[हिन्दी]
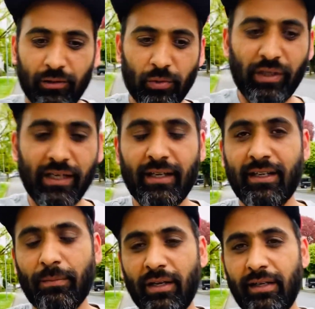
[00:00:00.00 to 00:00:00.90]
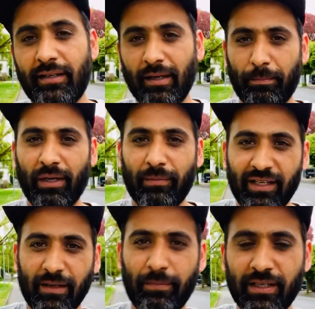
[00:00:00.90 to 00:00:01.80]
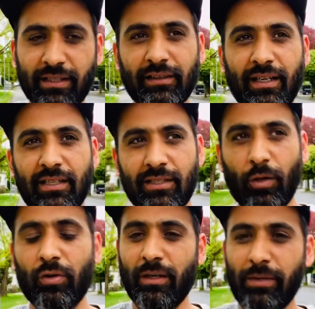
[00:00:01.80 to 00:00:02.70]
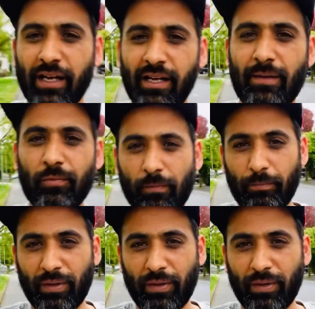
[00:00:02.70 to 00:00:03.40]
तो ये डबल ट्रिपल महंगा पड़ सकता है सौ की बजाय आपको